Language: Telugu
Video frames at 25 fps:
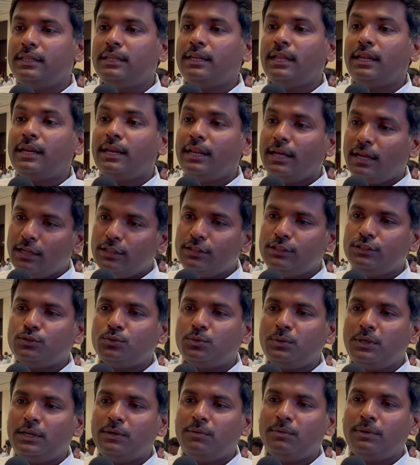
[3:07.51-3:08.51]
నిర్ణయాలు
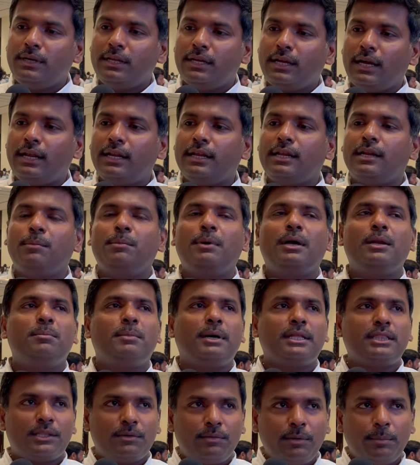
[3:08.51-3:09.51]
తీసుకున్నటువంటి కార్యక్రమాలు
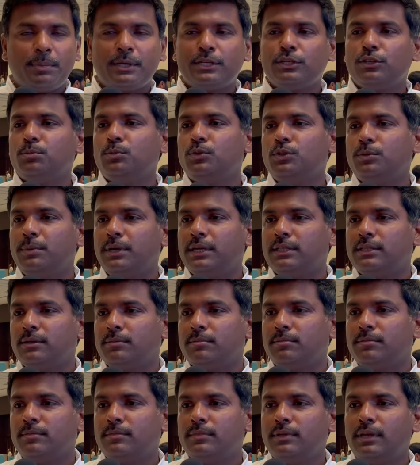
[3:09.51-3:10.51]
మాత్రమే ప్రజల ముందు పెడతాం
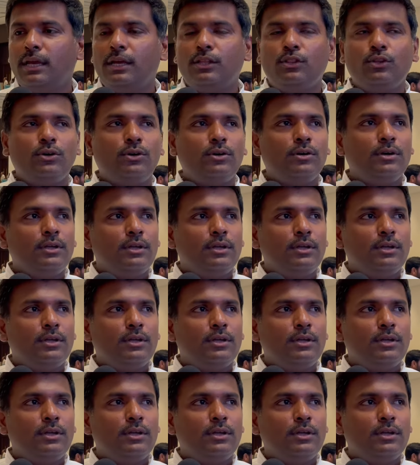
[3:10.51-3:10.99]
ఏదో